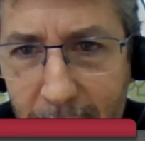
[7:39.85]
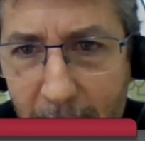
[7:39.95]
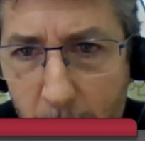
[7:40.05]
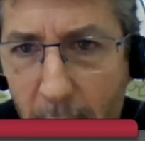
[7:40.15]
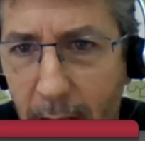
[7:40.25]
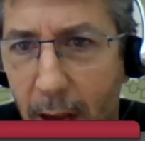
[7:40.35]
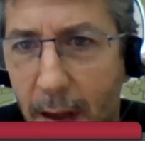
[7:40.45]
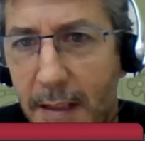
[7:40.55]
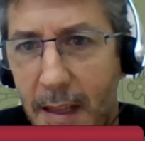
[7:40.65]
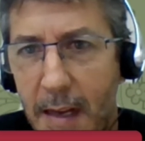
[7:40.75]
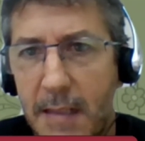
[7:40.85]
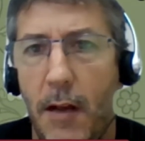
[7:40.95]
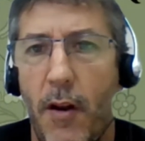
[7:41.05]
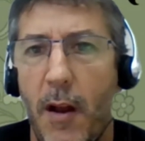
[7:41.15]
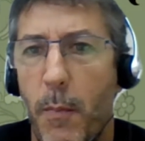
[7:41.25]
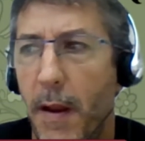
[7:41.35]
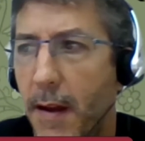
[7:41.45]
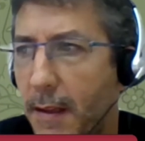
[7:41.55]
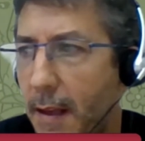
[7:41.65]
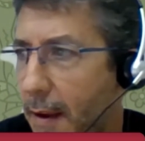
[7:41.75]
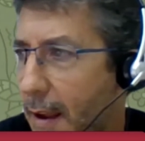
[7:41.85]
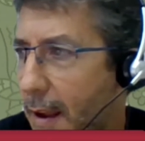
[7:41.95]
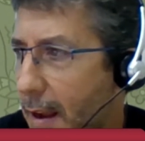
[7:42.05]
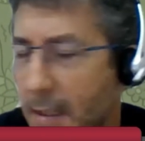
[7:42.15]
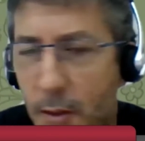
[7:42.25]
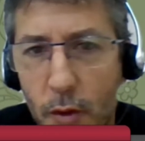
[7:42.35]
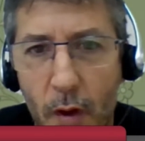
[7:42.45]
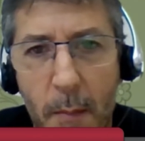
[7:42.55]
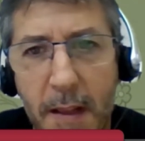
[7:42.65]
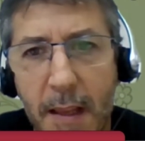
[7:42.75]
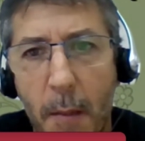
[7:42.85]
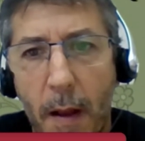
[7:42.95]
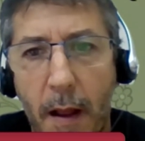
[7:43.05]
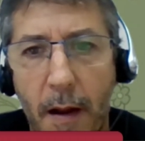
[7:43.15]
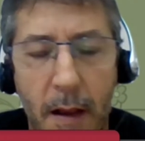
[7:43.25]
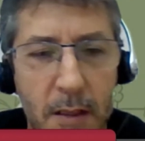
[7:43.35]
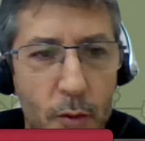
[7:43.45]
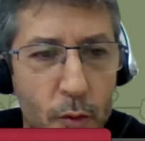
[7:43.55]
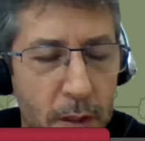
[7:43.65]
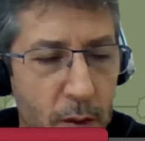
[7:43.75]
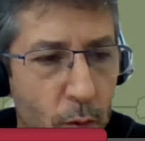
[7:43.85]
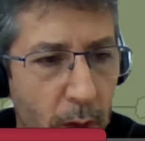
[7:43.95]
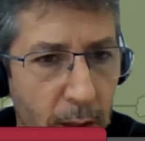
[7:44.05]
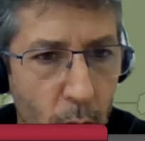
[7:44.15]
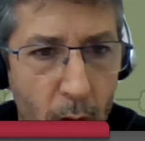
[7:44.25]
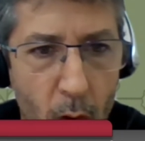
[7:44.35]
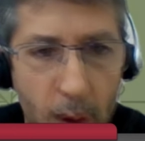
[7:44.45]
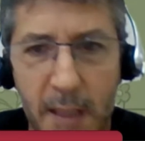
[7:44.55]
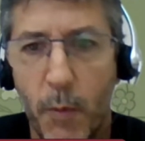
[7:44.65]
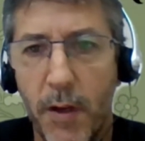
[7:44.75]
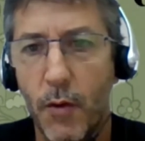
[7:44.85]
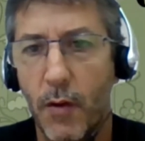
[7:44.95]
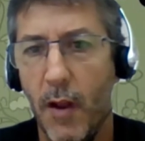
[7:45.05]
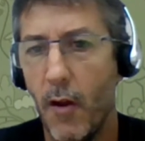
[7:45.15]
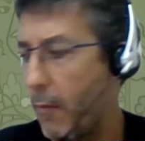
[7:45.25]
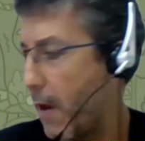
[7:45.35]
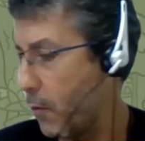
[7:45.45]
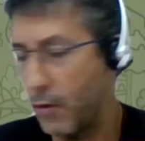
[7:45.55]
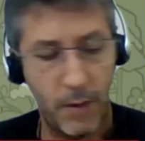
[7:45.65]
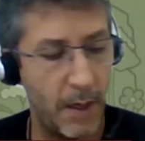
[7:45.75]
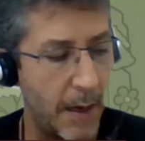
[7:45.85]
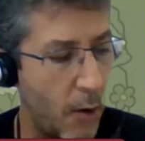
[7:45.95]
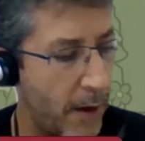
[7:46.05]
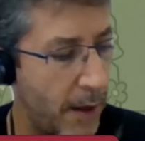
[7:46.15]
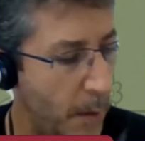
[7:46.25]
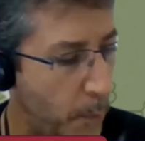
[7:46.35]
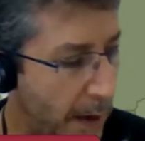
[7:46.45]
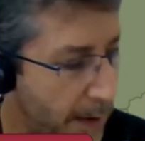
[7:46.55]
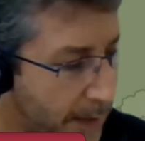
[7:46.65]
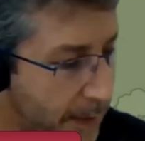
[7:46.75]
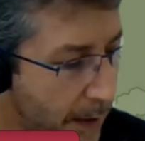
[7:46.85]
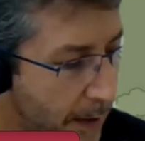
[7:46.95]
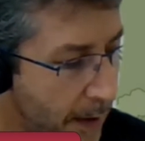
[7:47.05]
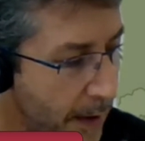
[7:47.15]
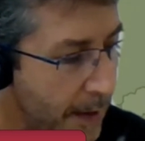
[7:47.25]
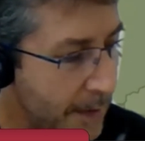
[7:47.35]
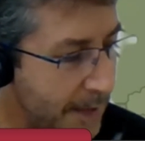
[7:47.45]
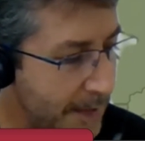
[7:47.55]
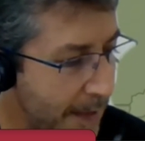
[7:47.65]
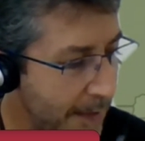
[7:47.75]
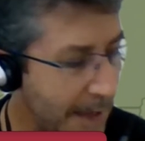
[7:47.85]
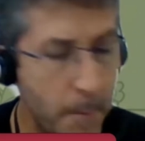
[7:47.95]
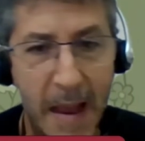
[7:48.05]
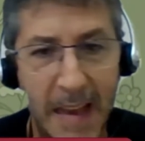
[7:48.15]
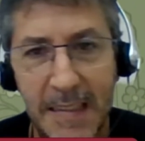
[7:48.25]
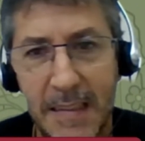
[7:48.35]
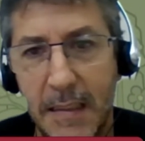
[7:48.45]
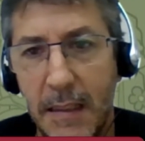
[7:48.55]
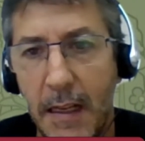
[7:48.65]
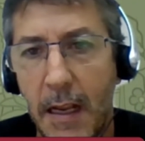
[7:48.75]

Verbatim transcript: tema que hay detrás de la hora del planeta es no solamente apagar las luces durante una hora, es por eso que ahora hablamos de la hora del planeta 60 más,